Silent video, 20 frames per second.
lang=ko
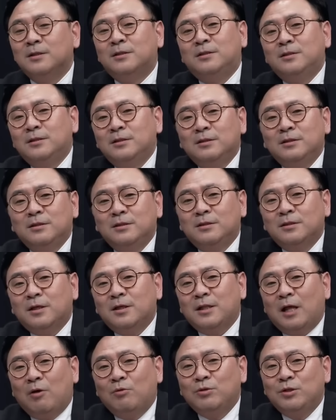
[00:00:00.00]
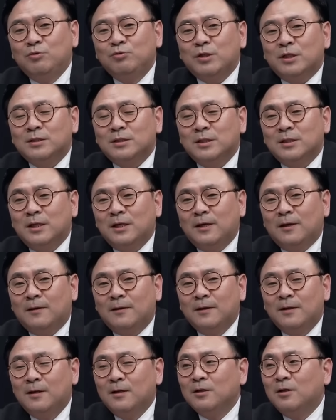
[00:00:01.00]
그렇게 나오는 이유
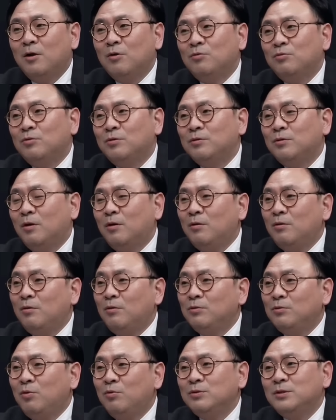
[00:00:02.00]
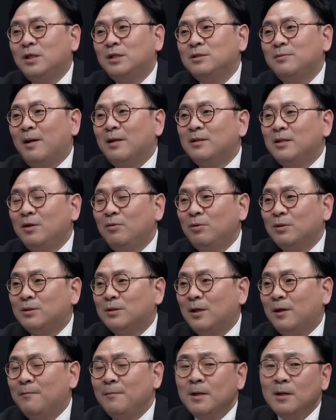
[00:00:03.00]
자체가 결국은 언론 통제가 지금 안 되고
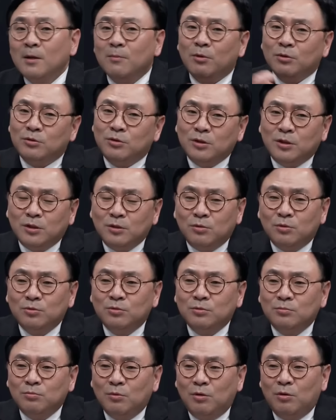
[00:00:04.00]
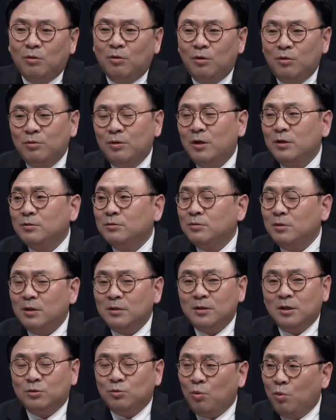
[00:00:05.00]
있다. 예. 뭐 듣기로는 뭐 언론 할,
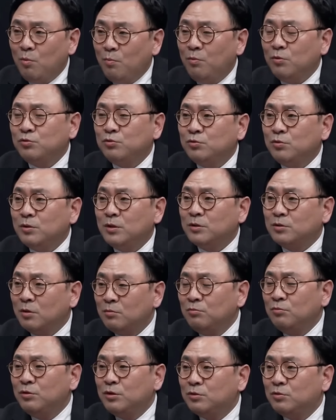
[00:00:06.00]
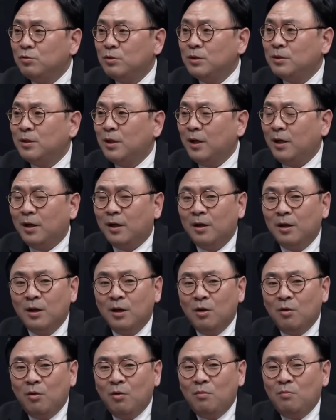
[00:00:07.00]
하는 게 홍보 수석이나 정무 이쪽인데
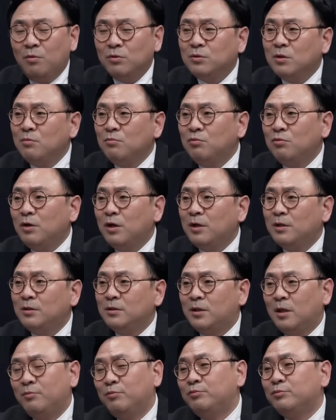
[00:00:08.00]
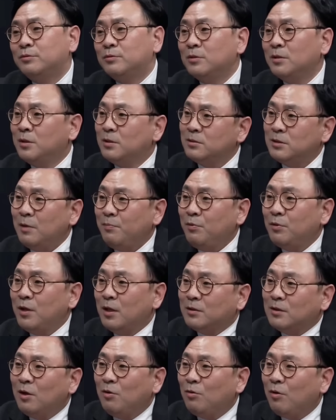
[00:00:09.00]
예. 홍보 정무 라인이 대부분 사표
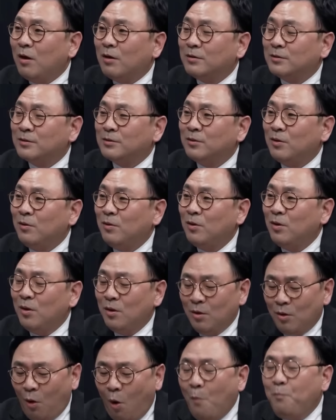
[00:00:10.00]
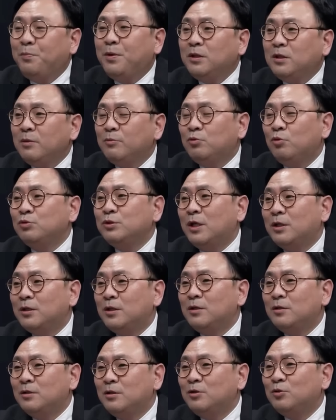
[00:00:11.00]
냈다고 하거든요. 예. 없기 때문에 통제 안
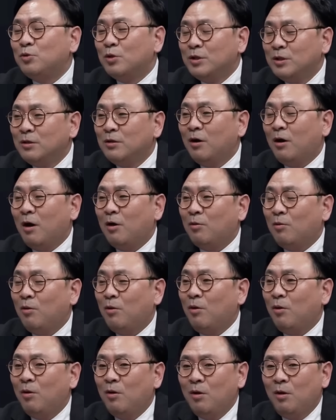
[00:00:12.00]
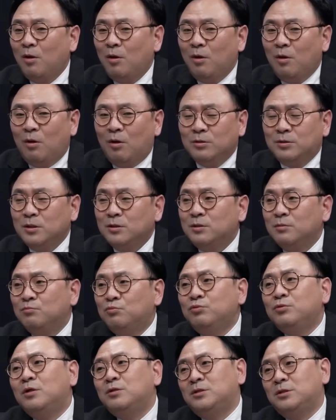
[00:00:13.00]
되는 그런 것도 있는 것 같고 예.
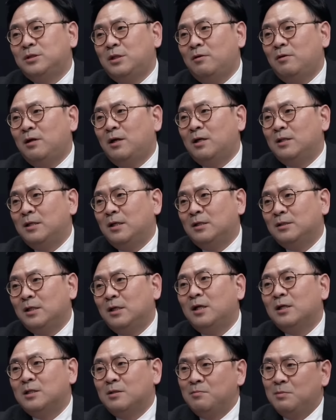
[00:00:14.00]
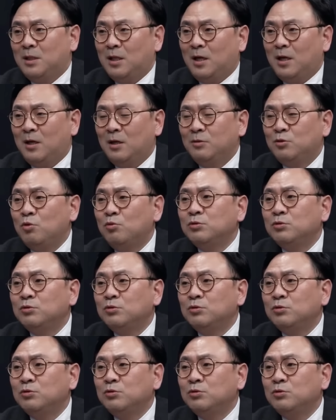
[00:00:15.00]
어쨌든 무너진 상황 아닌가 생각이 듭니다. 그러니까 그